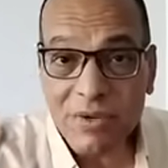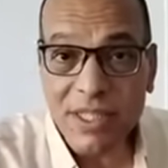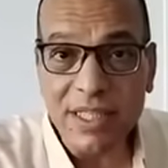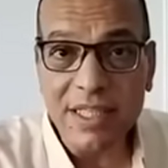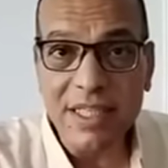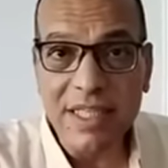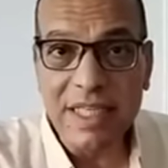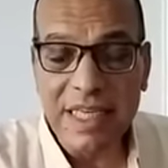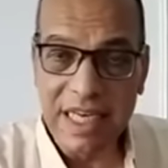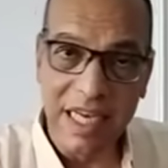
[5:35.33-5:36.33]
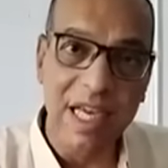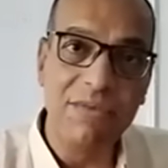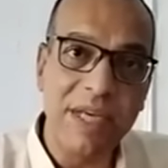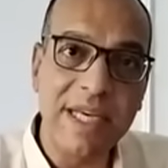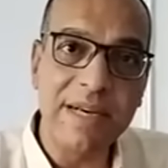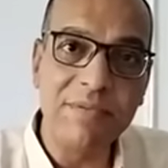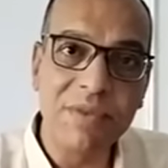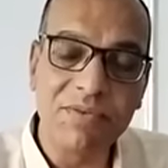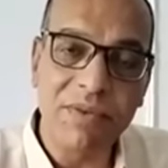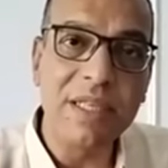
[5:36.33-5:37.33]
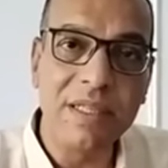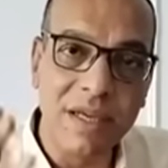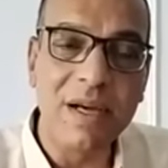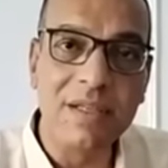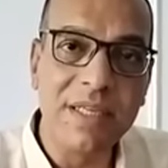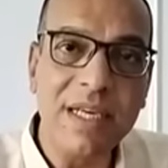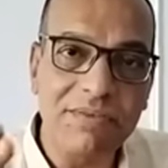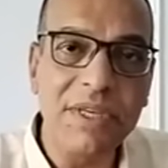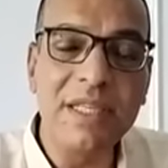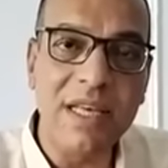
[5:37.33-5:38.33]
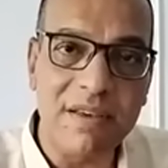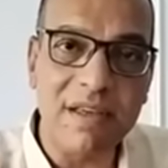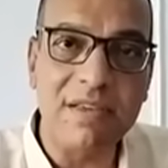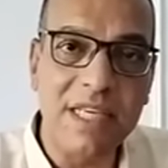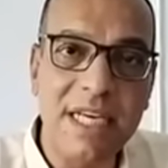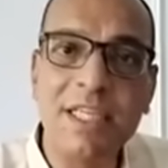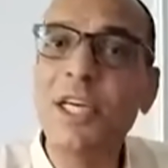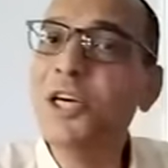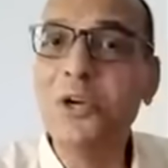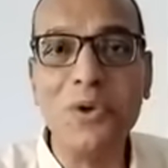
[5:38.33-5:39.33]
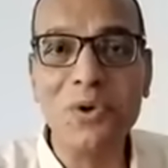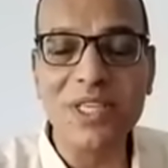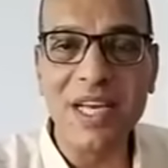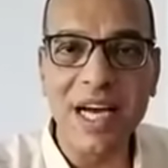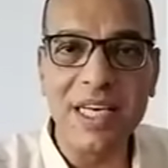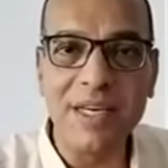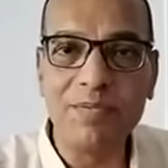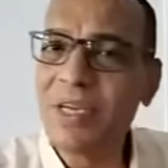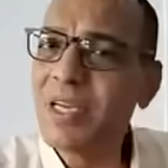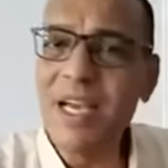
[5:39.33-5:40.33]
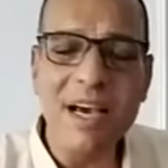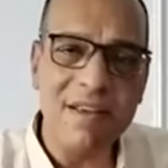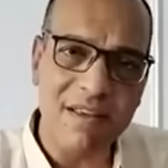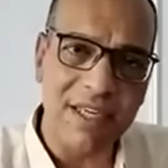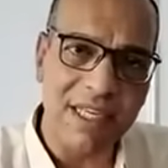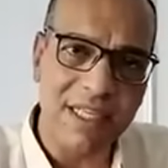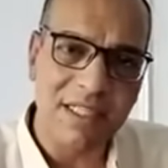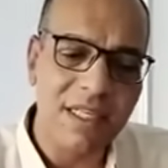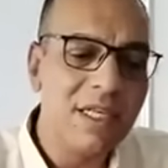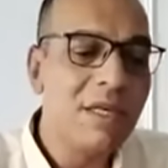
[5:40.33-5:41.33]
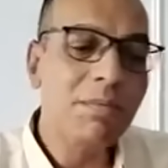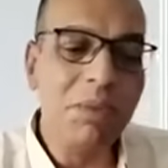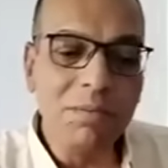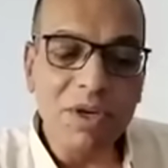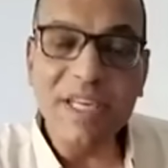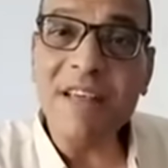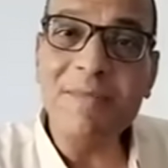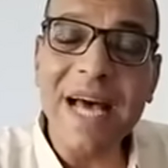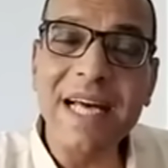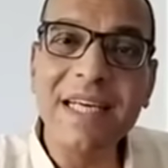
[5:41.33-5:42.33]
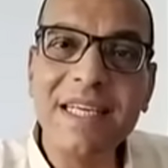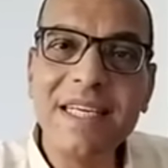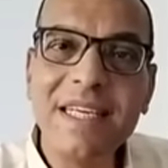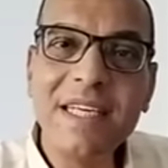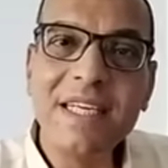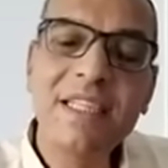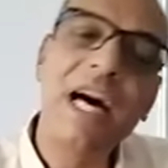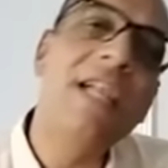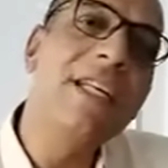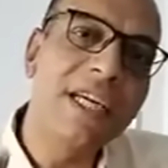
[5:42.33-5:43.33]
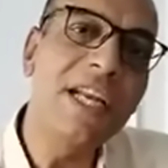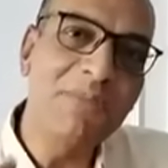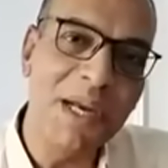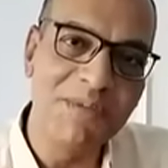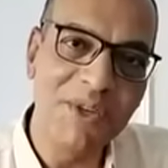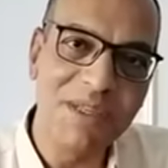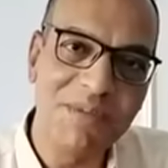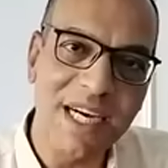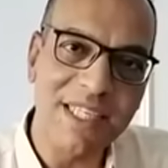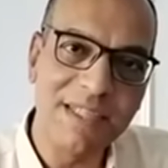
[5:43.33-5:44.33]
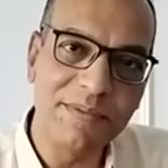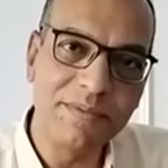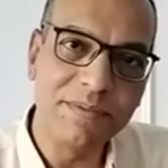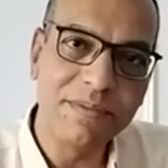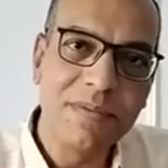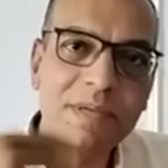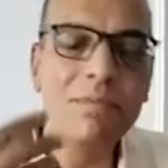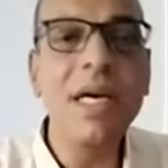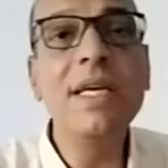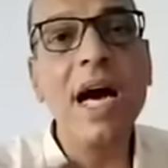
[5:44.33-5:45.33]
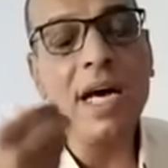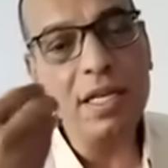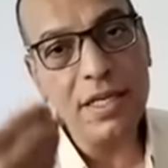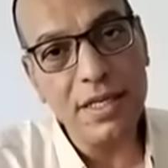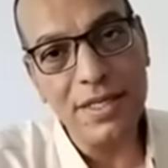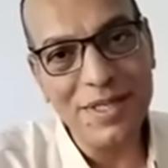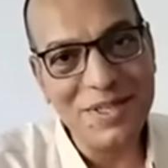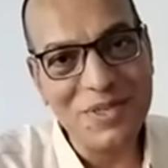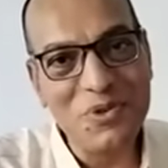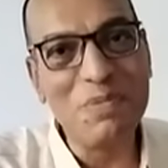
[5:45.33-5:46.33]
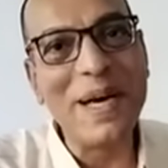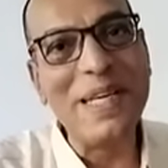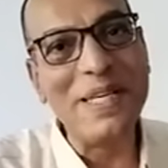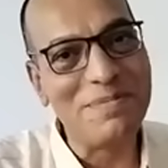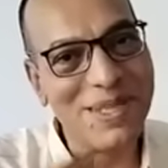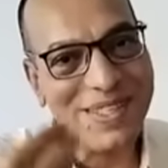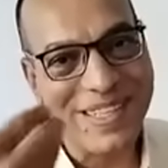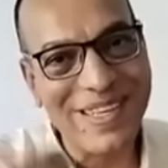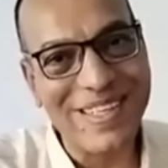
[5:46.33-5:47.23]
الباك جراوند الخلفيه فين الارضيه فين الاساسيات اللي هو طالع عليها لا اساسيات بالمقياس بقى تعال نتكلم عن المواد بتاعتي باي عقل وباي